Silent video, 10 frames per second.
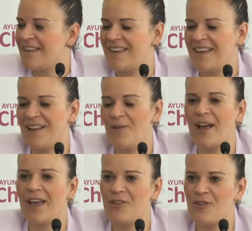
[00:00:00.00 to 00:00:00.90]
que lo
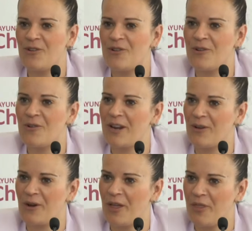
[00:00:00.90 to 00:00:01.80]
han hecho con
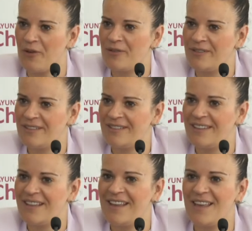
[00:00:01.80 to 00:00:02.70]
el corazón
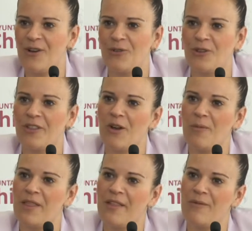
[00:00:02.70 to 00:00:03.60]
y con toda la
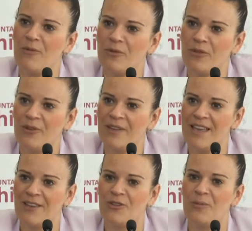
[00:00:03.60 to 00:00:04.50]
humildad del mundo
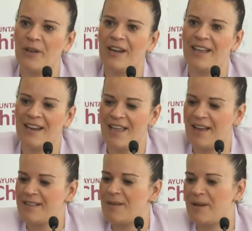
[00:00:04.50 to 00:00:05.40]
y esto pues
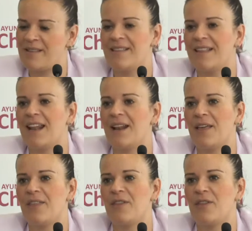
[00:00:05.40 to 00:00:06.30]
requería que se presentara el
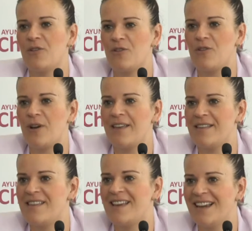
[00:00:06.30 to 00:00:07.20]
día 18 aquí
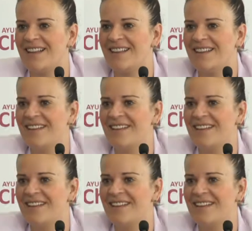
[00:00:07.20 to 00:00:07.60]
en Chiclana